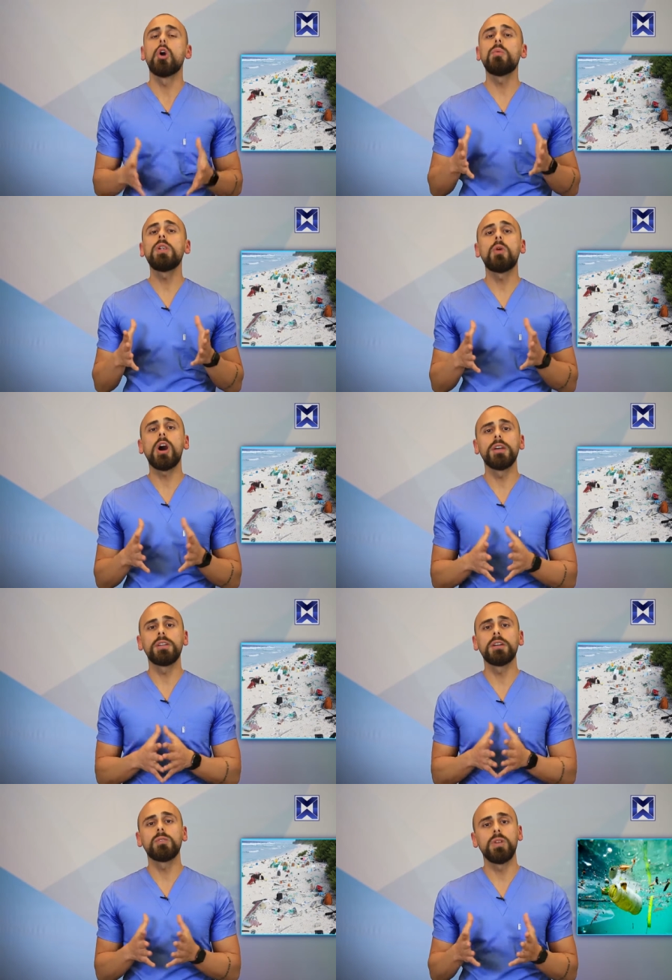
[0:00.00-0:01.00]

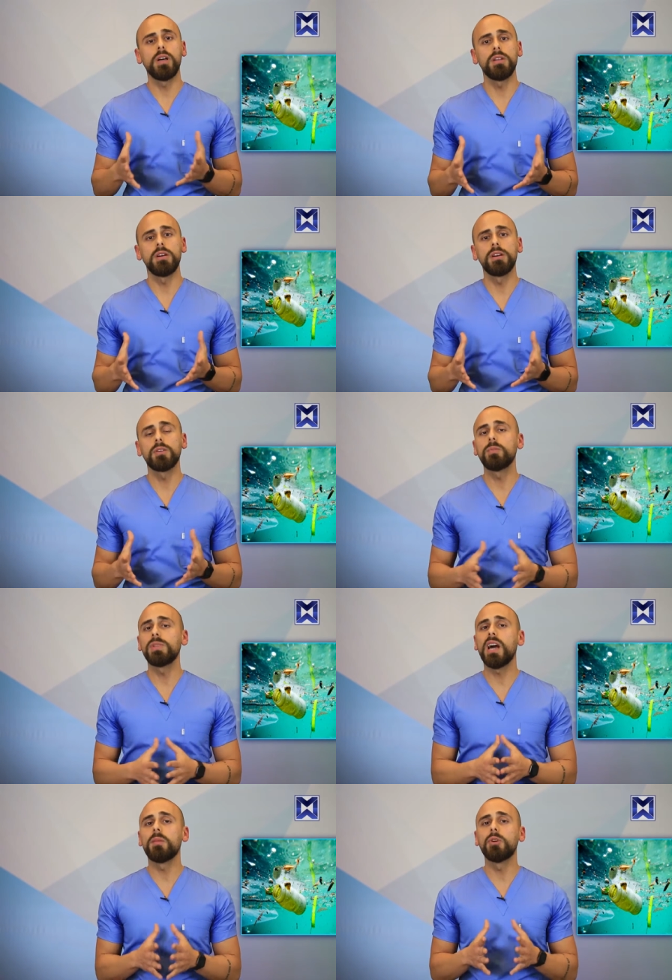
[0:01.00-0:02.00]
وبالبحيرات والانهار
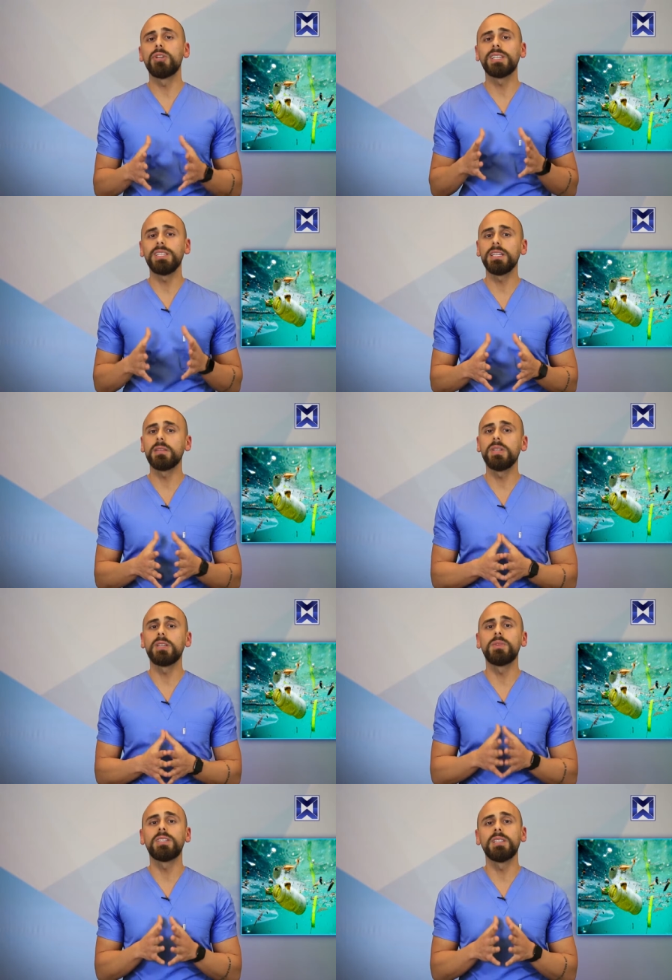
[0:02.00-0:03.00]
وبتلعب دور كتير كبير
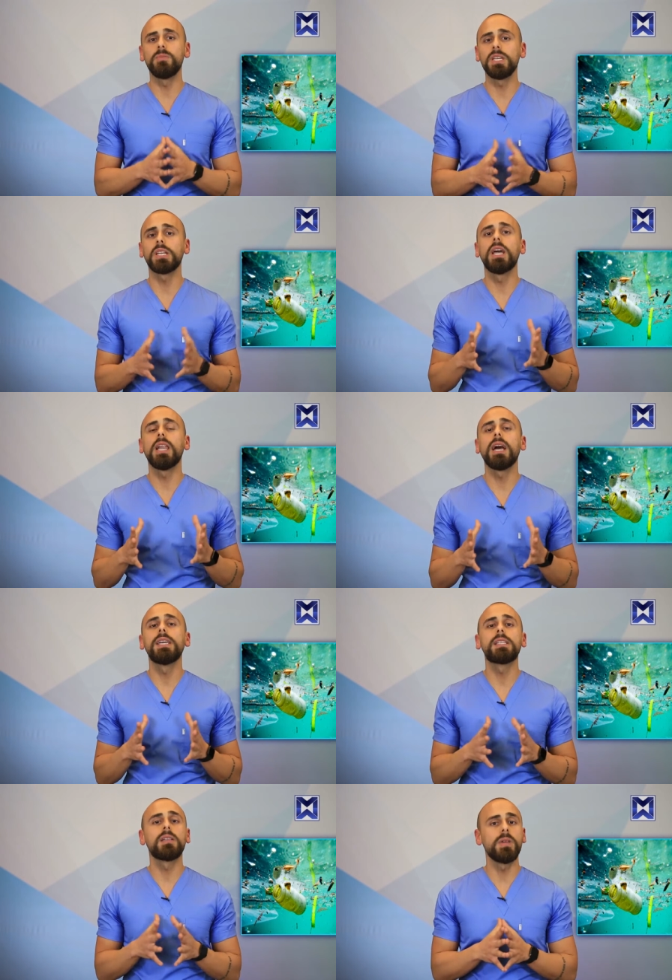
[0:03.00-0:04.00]
بتدمير
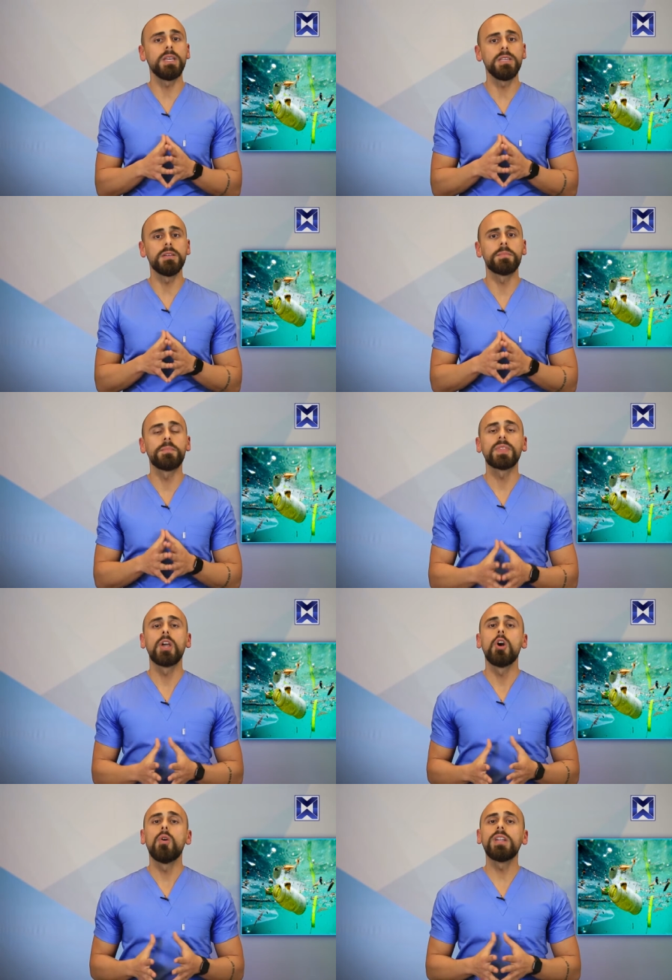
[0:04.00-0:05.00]
الحياه المائيه
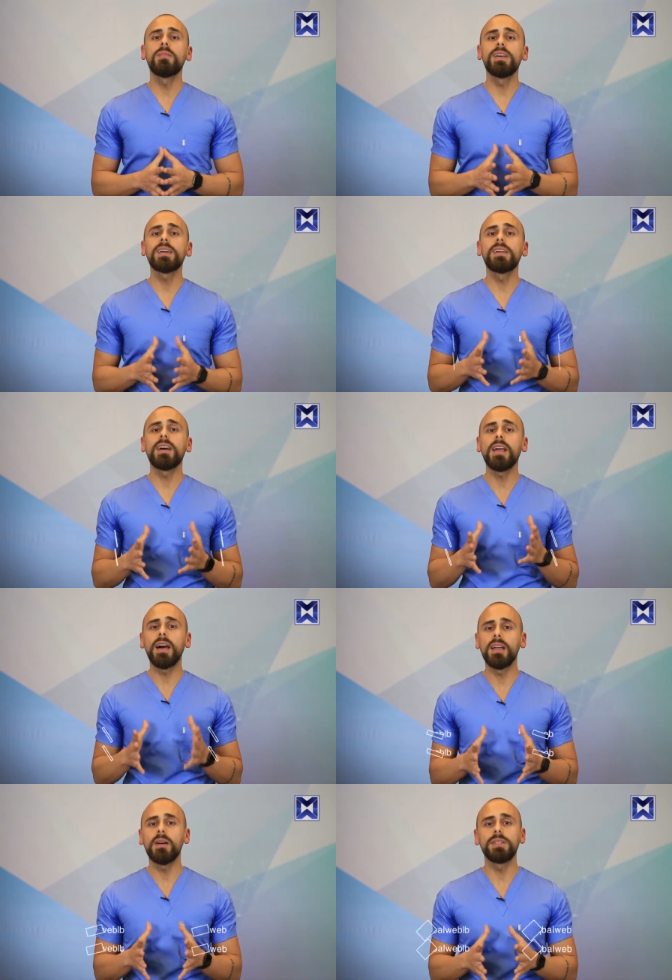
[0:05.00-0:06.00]
وانا باخر
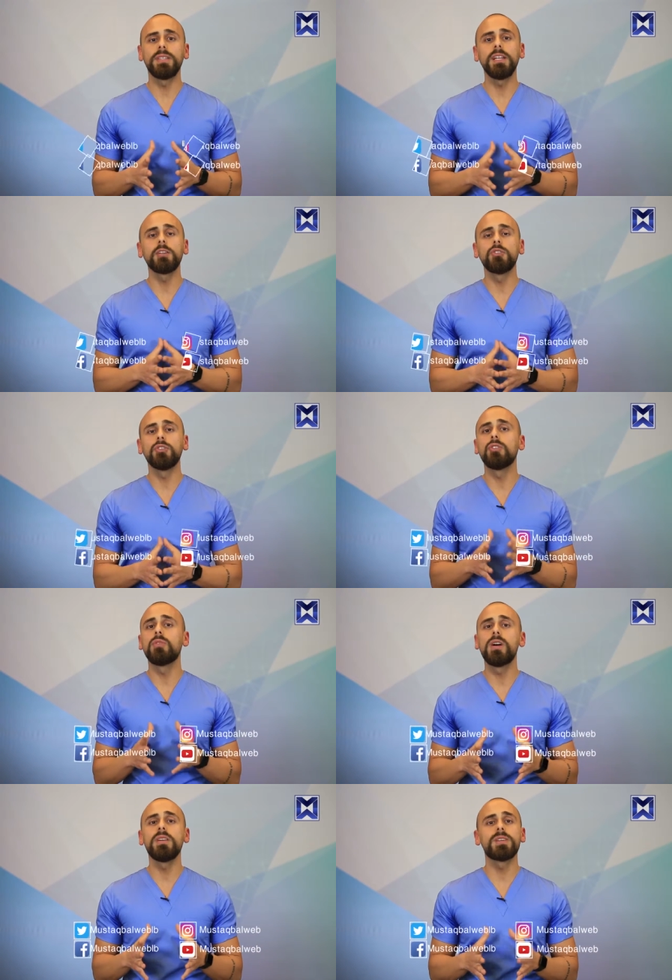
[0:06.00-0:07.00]
هالحلقه بدي اقول لكم انه
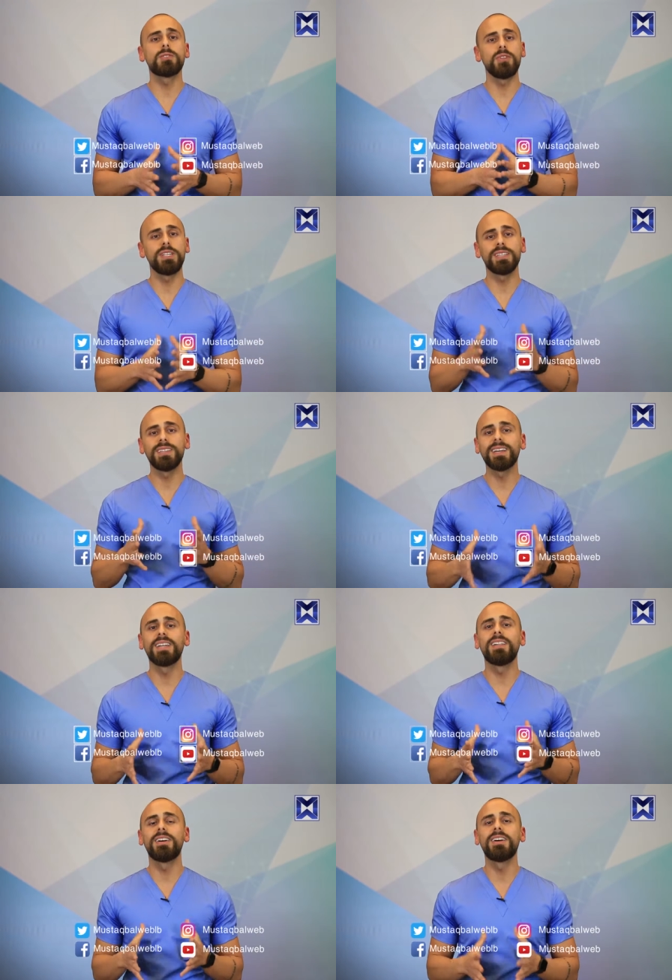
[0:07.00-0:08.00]
المي مسؤوليتنا
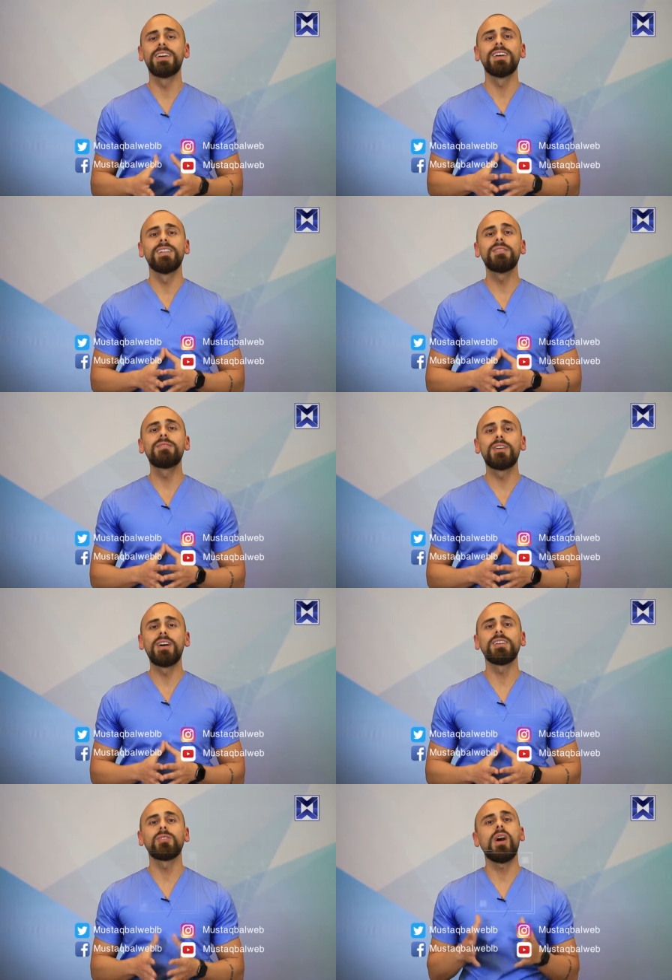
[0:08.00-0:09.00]
كلنا ليف
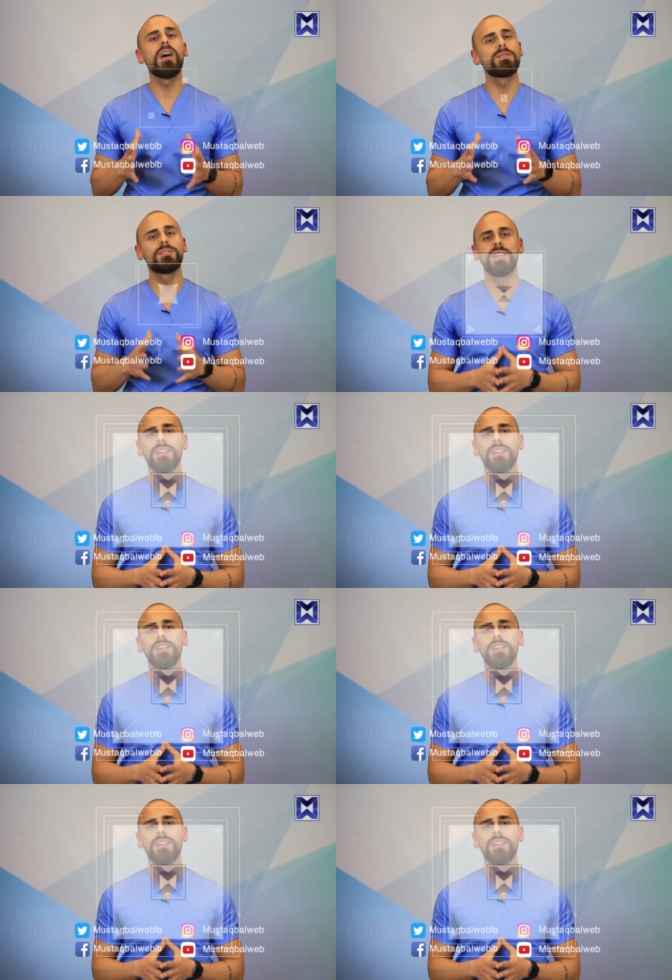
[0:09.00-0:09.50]
رايت وحافظوا